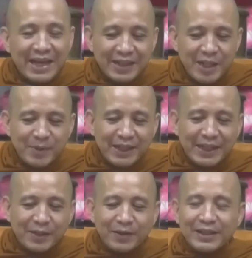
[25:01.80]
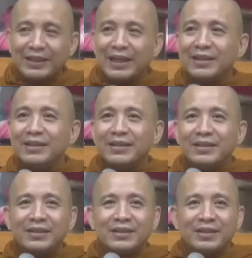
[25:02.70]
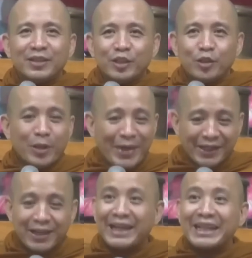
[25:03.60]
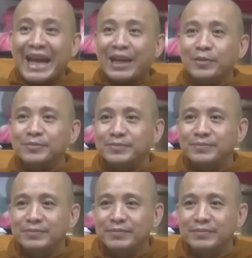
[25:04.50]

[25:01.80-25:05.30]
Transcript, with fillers: than riết mà người ta nói rằng là có cái bài thơ hay than luôn